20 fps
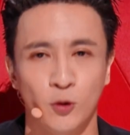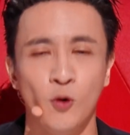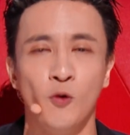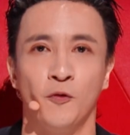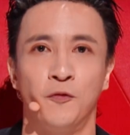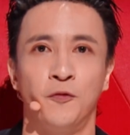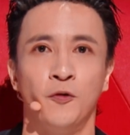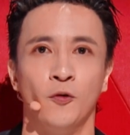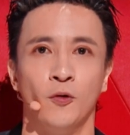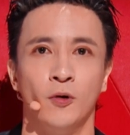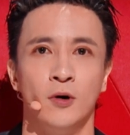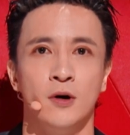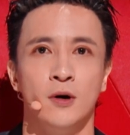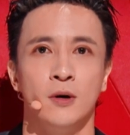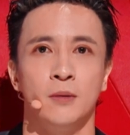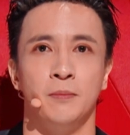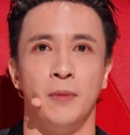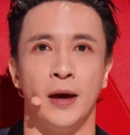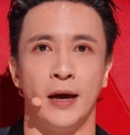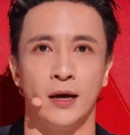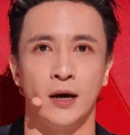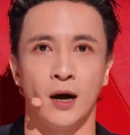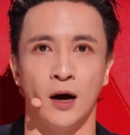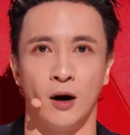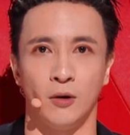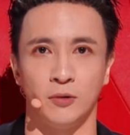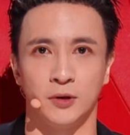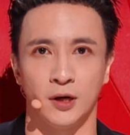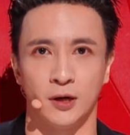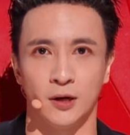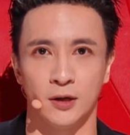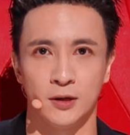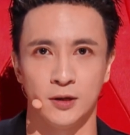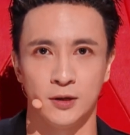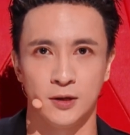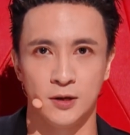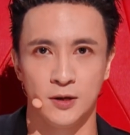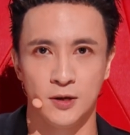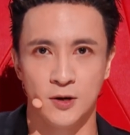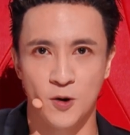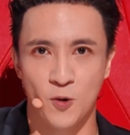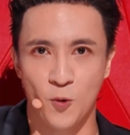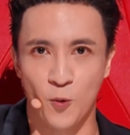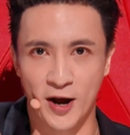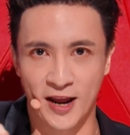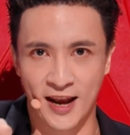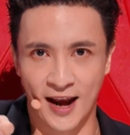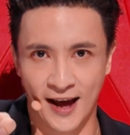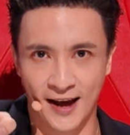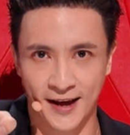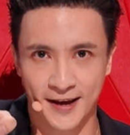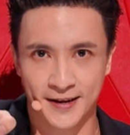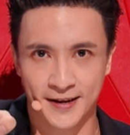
共赴美好的未来。